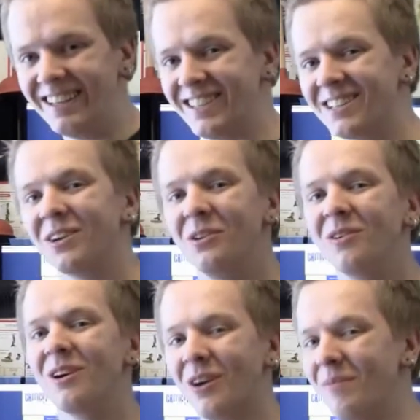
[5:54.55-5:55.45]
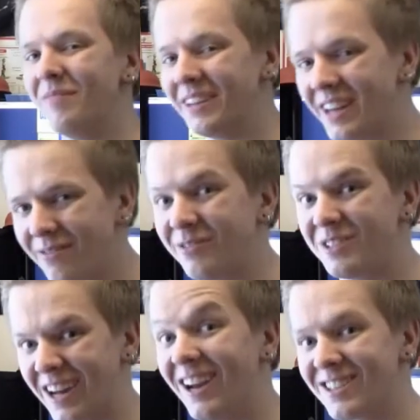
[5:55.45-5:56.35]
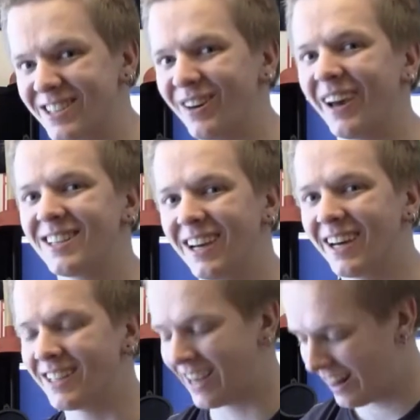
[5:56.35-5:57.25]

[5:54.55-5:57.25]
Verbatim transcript: Ihr seid doch nur gekommen wegen der physikalischen Korrektheit.